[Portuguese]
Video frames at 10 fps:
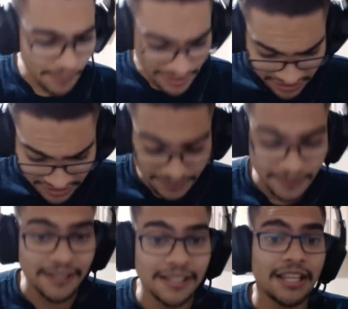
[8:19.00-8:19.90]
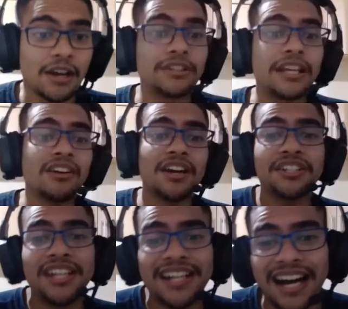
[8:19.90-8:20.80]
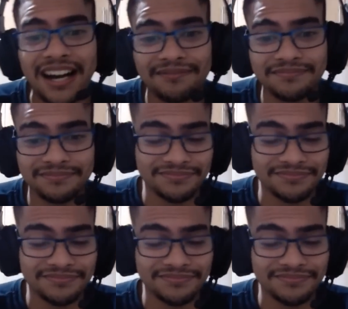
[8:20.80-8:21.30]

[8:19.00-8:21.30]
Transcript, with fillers: vai, mas assim, onde é que eu quero chegar?